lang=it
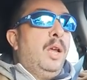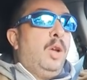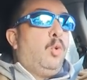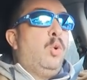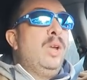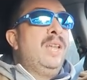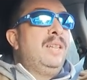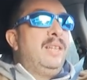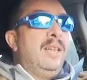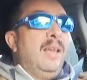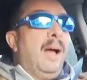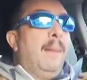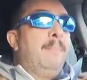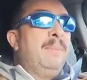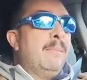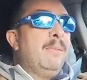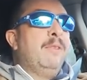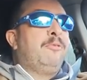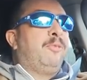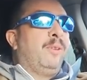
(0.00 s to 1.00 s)
quindi
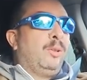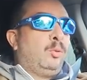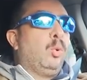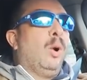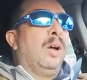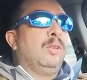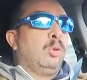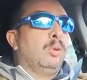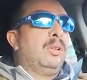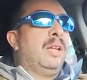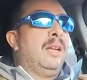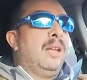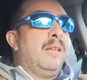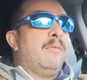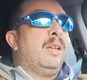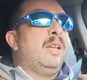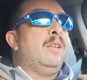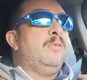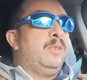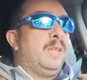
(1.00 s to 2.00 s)
abbiamo effettuato delle
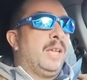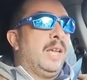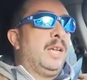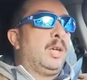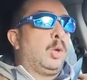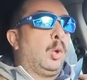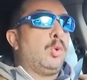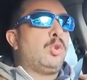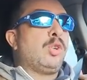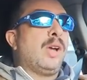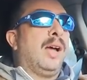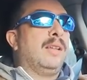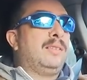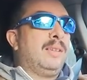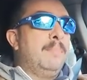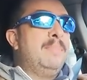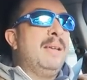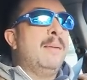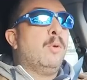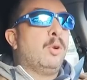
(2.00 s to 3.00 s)
verifiche
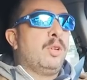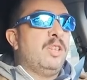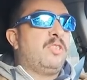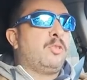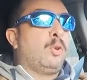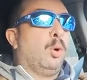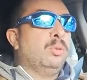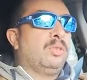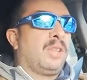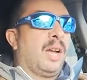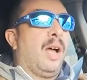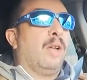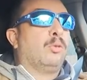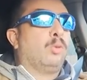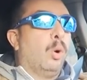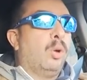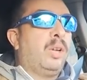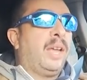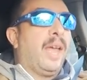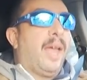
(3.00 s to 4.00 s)
incrociate, abbiamo
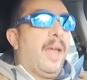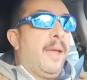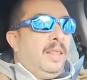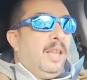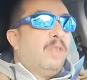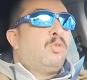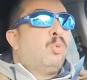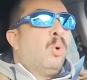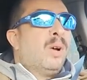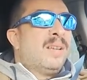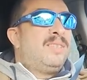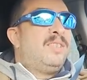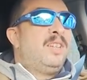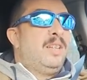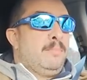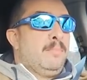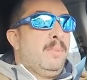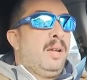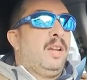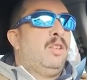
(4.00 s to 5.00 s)
riscontrato che la sua
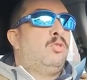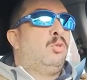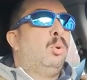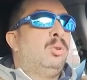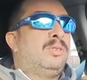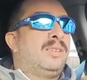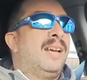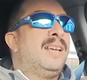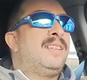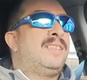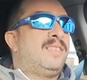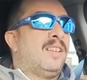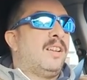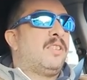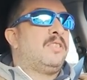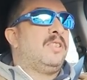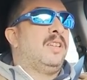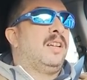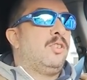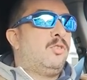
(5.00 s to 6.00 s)
SIM risulta
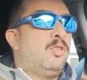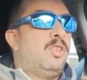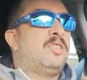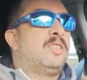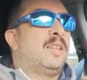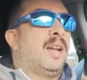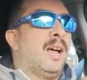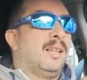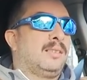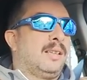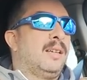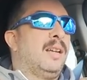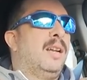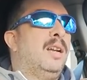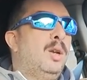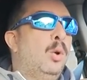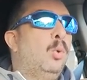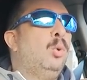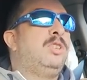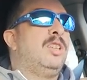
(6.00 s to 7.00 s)
essersi registrata
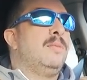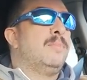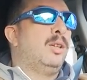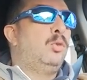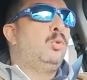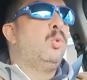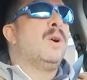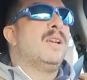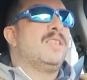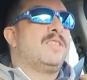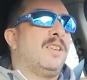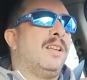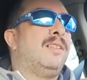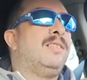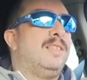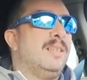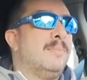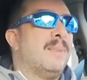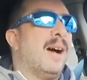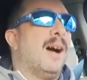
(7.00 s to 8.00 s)
nelle ultime due
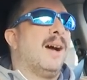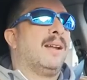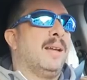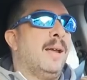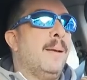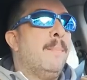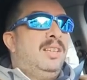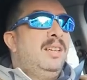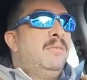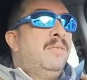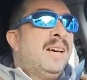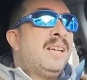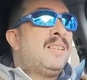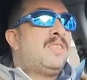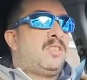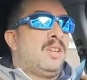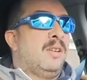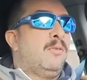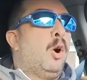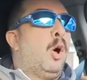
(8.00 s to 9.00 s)
settimane
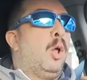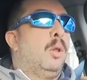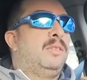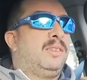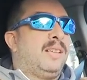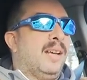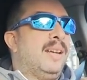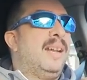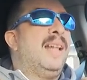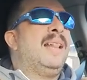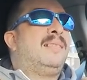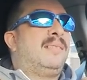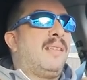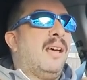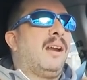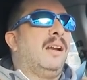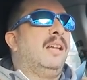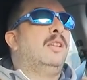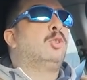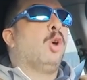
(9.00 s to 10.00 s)
diverse volte nel
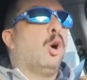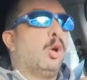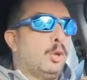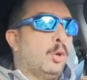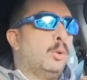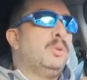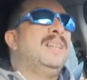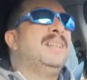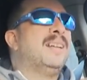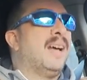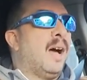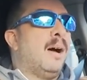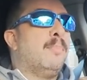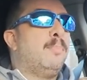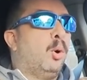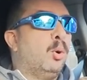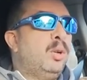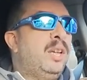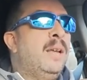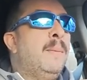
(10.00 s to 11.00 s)
territorio di
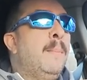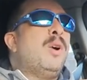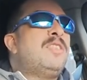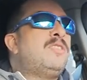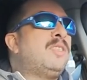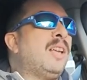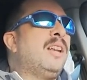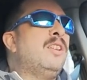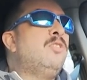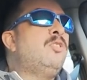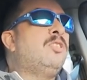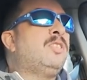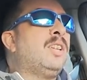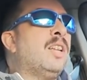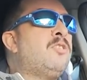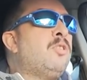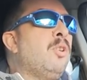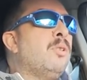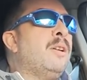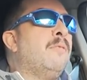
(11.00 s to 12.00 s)
Napoli. Questa
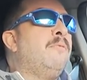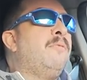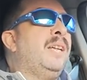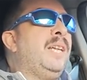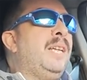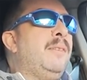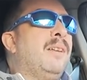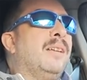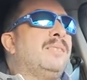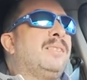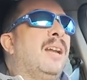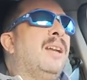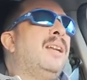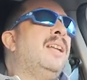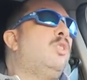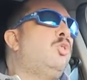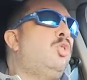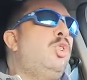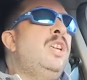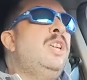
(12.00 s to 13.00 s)
registrazione avveniva tra
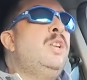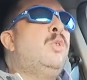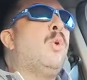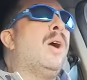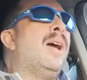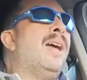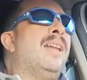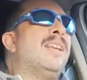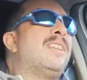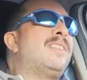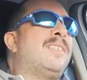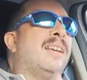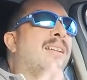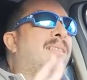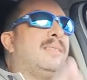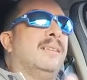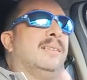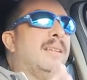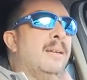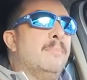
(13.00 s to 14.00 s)
le 5 e le
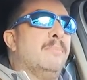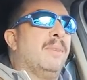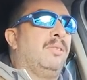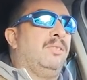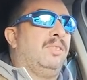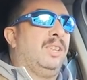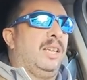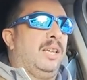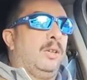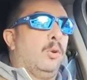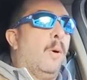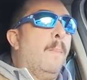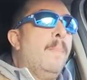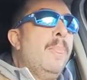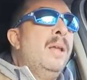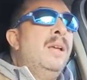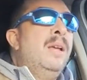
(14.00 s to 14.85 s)
7 del mattino.